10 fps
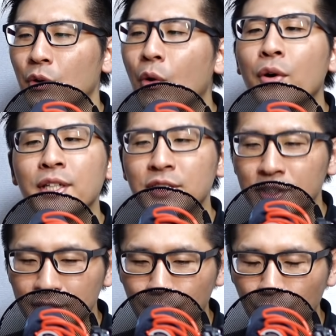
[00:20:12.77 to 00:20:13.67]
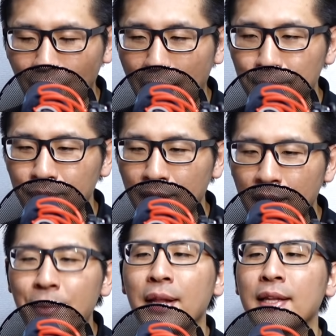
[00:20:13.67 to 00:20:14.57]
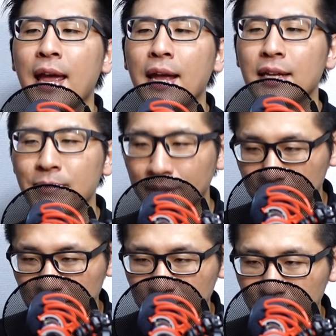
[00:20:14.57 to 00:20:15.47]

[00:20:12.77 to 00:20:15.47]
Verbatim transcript: 高品質なものが選ばれています。